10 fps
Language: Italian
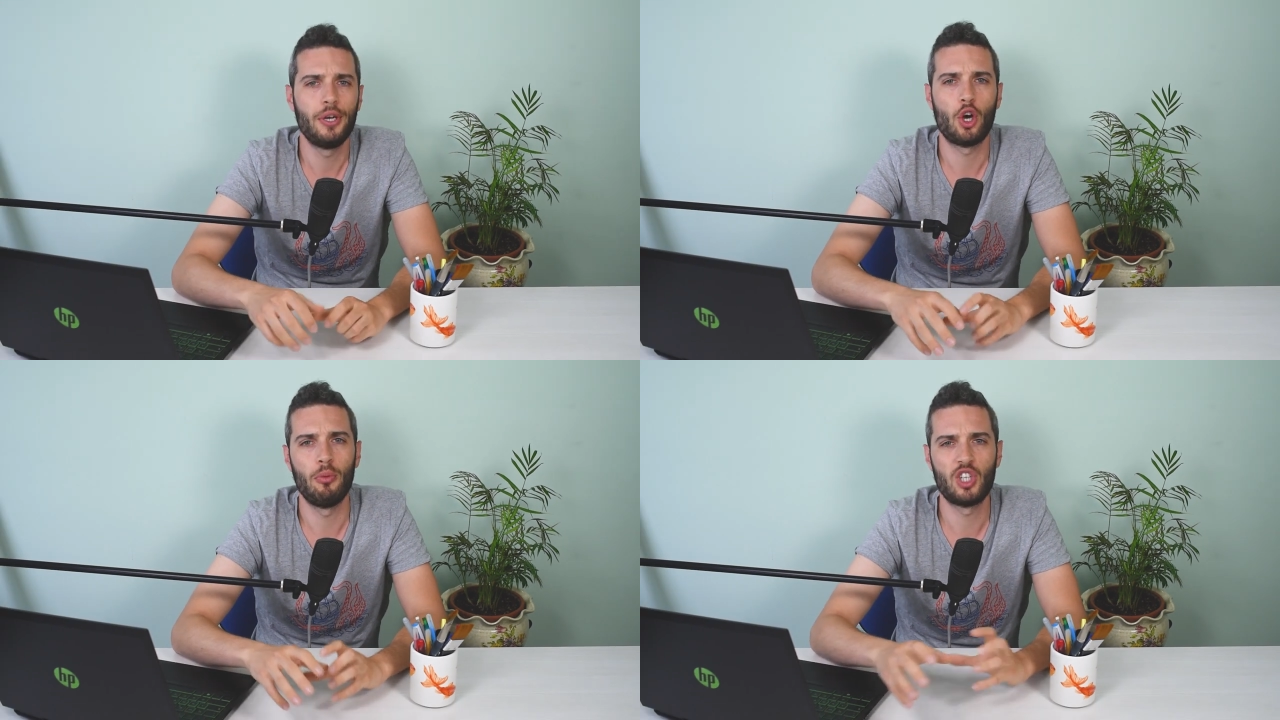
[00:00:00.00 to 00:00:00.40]

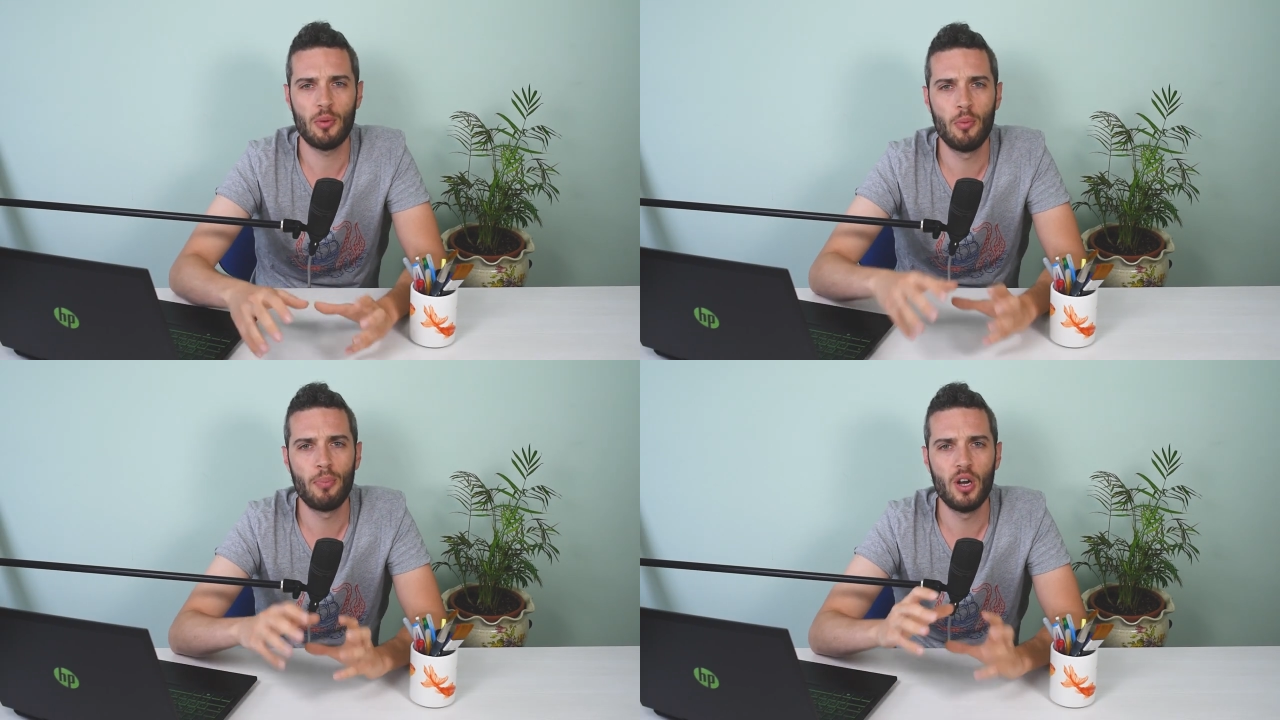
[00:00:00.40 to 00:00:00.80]
Quindi
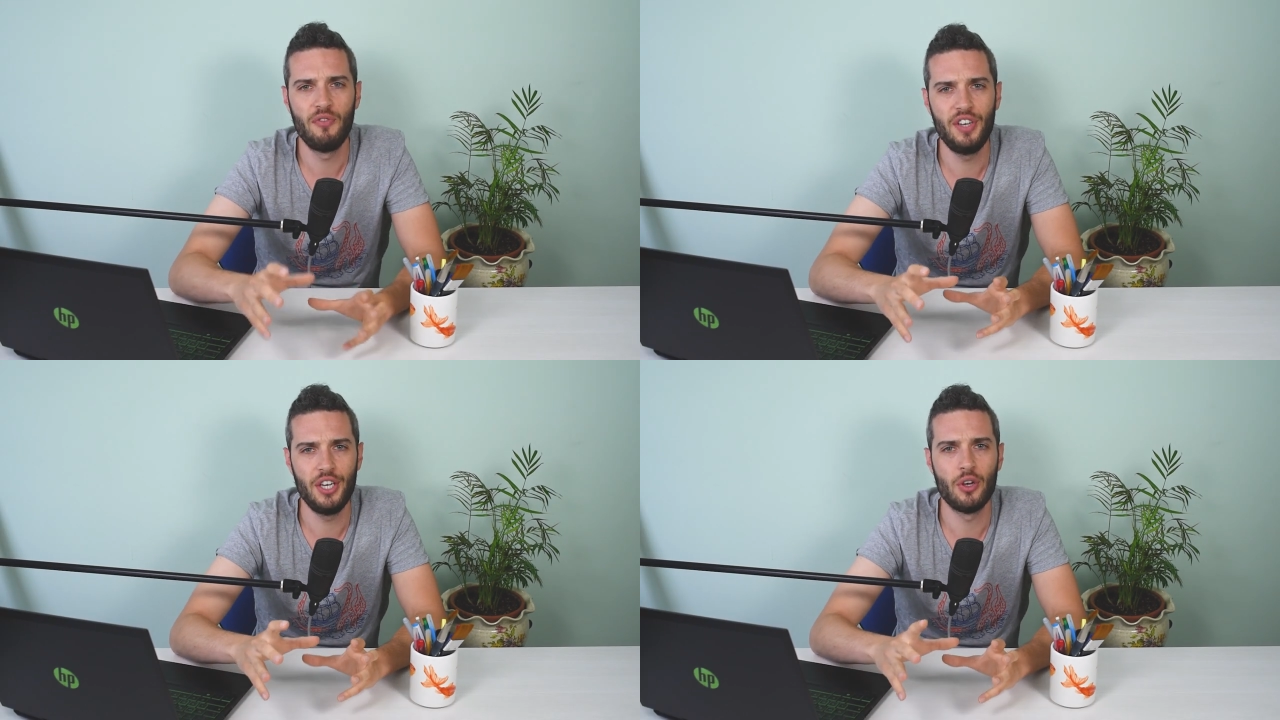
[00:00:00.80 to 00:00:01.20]
cominciamo un po'
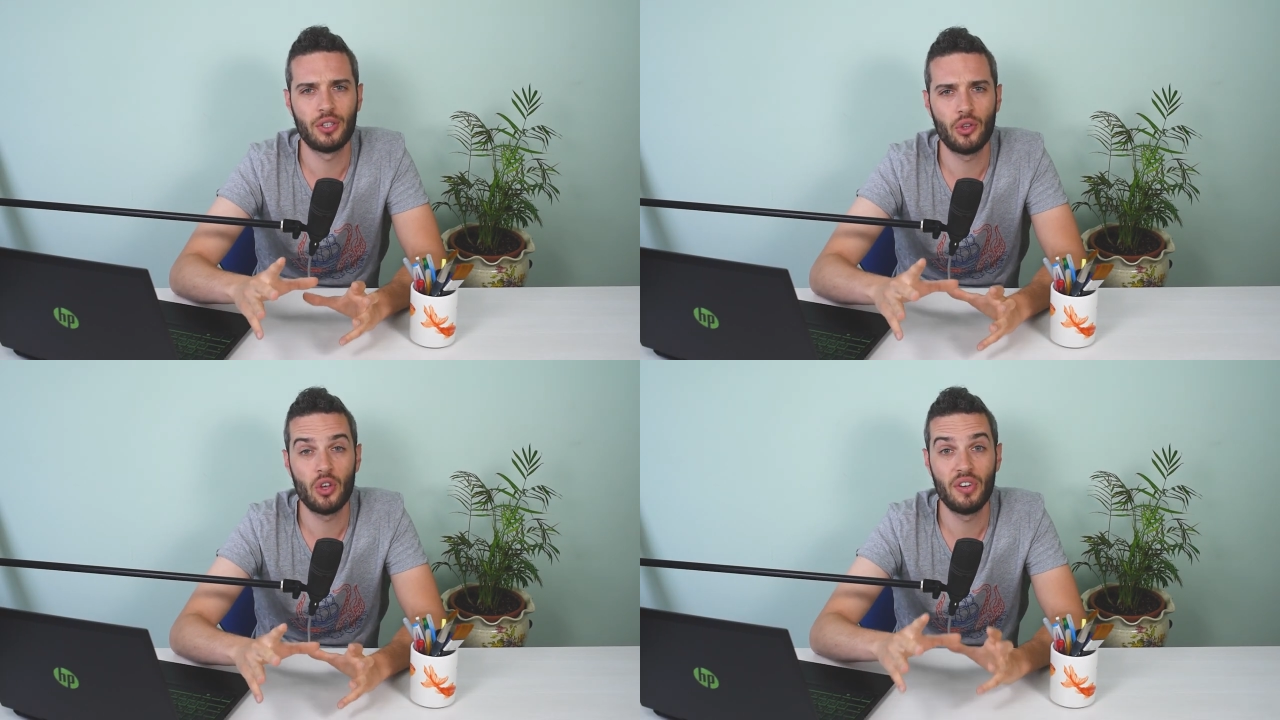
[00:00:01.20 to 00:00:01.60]
il video
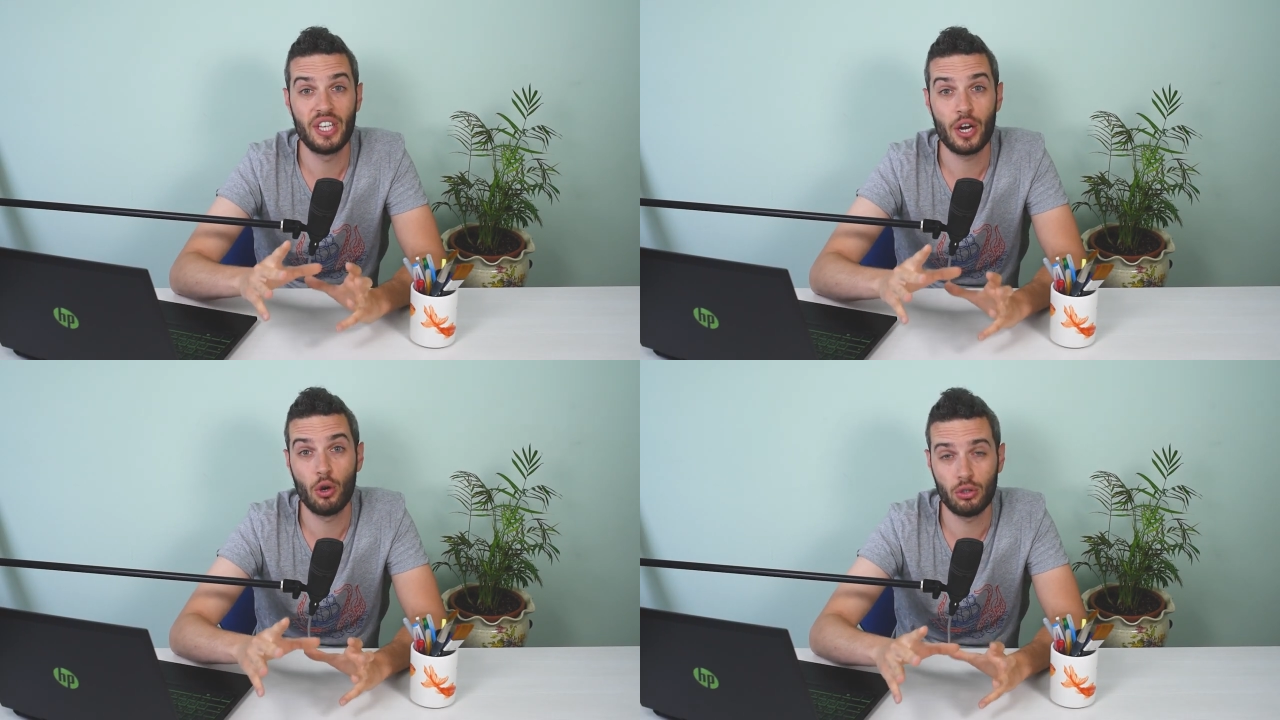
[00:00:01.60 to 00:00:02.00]
andando a
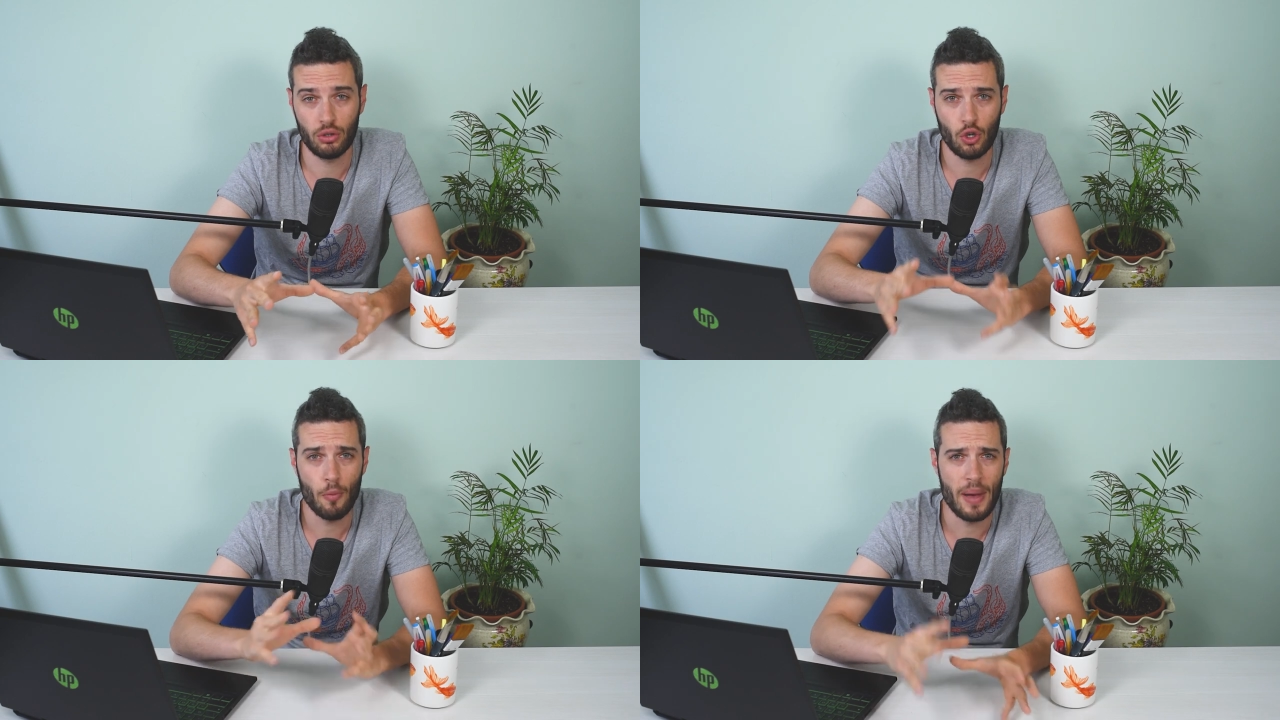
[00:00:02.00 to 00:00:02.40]
vedere
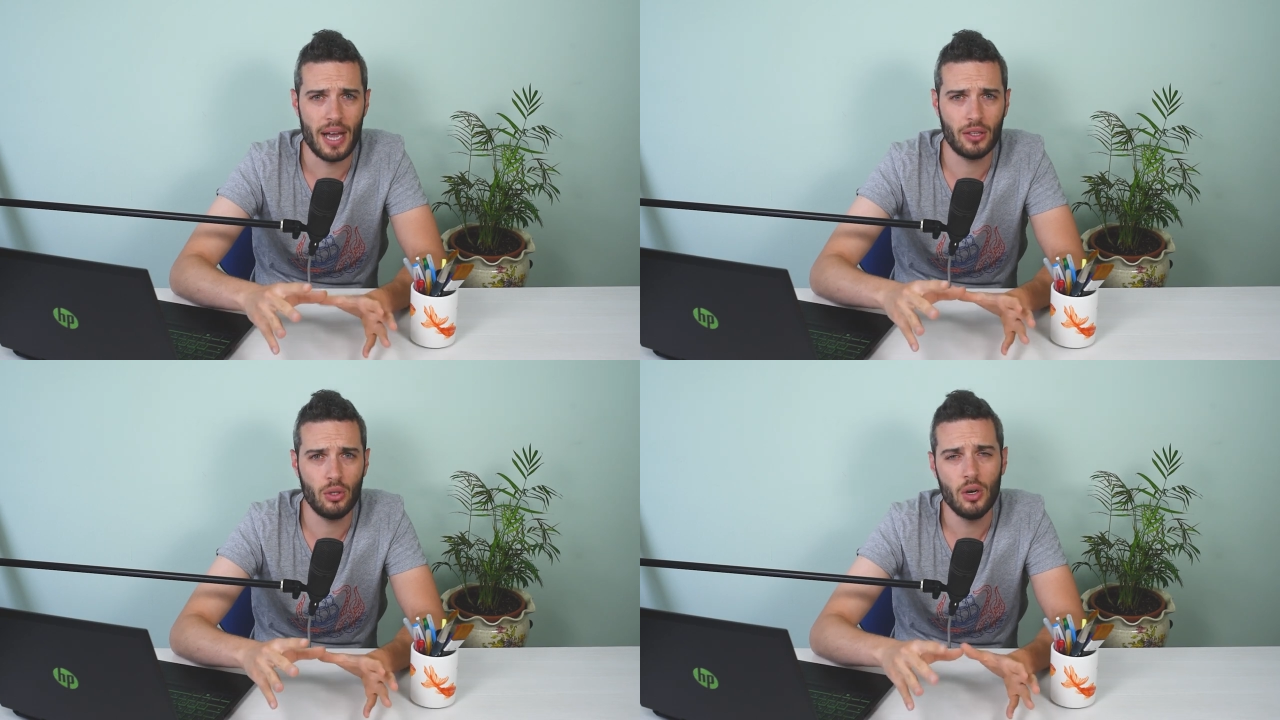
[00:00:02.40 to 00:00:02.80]
cosa ho
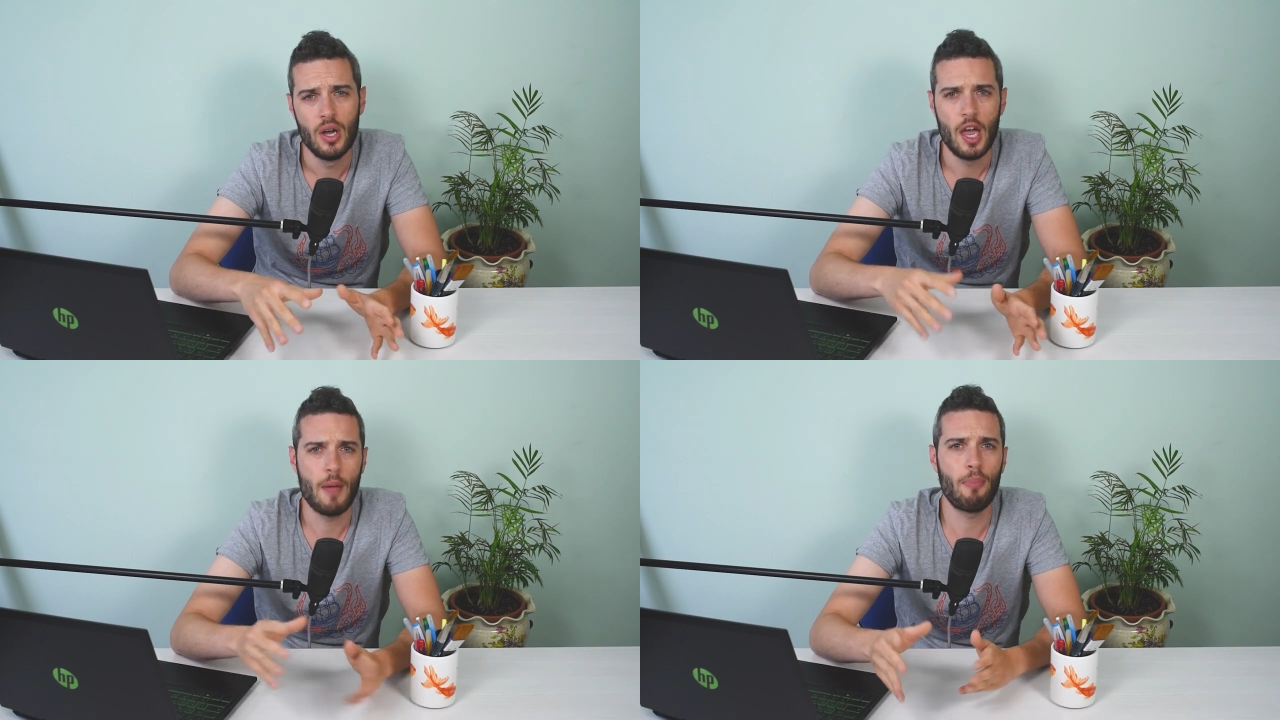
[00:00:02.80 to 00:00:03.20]
scoperto